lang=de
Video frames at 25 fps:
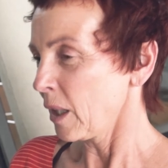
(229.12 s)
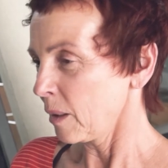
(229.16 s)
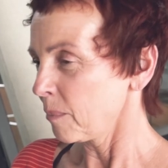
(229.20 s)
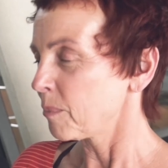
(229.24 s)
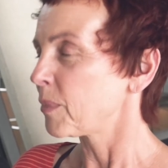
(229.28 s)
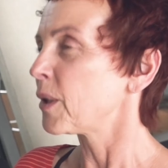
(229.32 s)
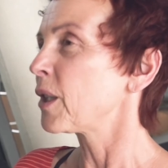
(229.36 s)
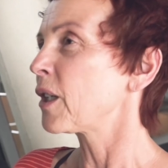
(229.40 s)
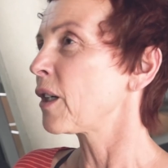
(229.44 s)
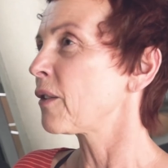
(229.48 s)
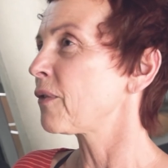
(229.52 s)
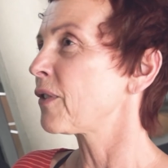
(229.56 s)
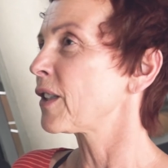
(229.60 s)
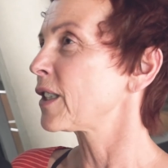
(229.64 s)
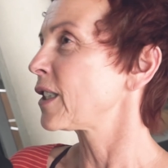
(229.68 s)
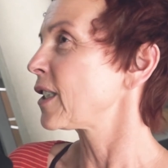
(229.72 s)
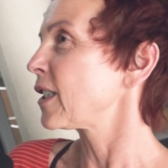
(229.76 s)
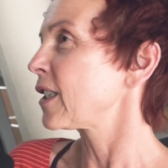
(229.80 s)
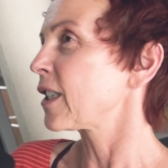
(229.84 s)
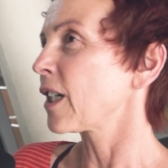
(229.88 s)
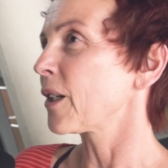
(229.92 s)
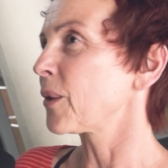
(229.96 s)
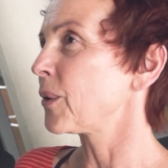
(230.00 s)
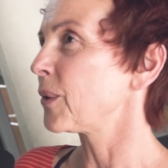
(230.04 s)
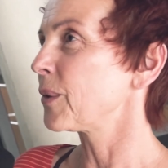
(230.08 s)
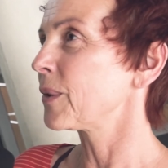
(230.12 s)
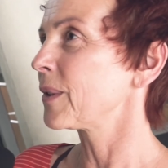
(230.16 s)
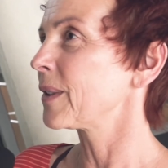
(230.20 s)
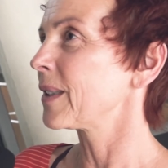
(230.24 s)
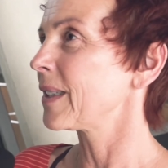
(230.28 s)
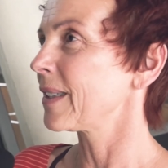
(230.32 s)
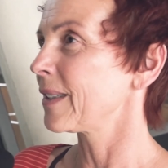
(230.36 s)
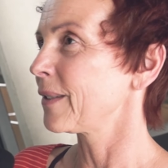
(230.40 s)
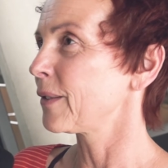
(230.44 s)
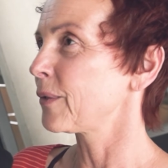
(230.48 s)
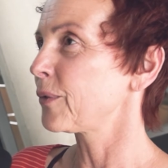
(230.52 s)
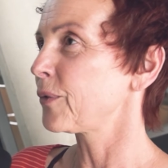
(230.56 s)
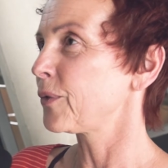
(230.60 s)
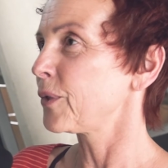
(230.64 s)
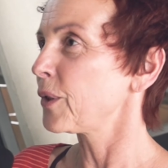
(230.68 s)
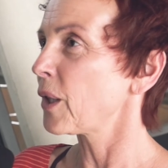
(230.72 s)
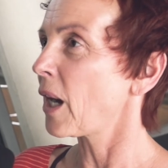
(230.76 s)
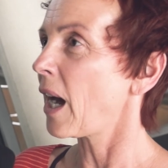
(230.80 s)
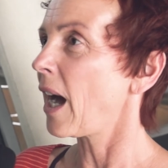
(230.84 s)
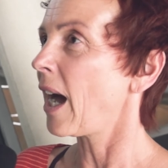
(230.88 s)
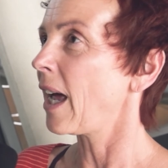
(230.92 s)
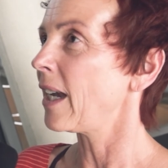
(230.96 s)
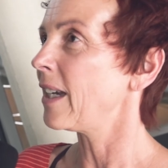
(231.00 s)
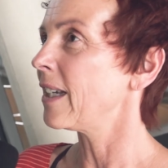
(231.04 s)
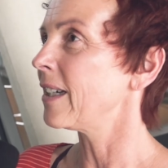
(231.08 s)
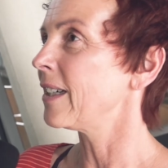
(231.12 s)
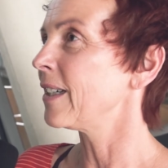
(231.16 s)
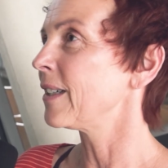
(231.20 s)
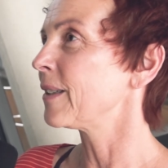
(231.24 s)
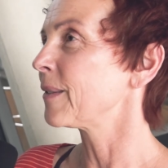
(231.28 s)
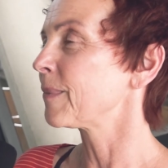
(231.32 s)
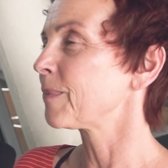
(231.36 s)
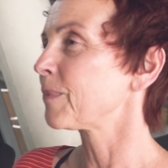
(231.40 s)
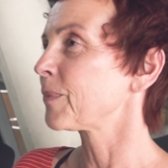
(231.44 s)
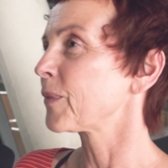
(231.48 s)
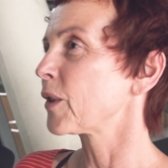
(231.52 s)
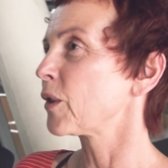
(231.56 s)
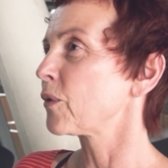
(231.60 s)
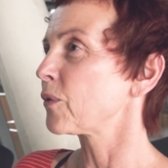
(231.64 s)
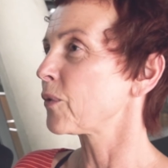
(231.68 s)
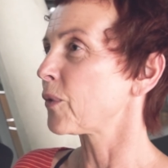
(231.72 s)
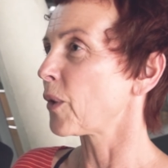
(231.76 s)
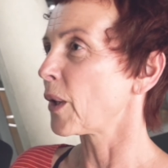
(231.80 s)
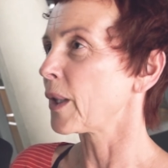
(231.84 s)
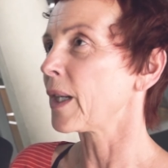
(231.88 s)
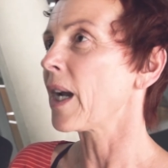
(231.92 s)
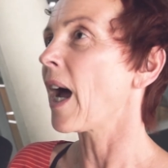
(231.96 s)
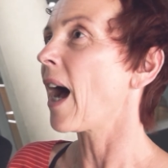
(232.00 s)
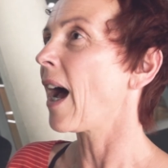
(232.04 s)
Bürgerversicherung für alle von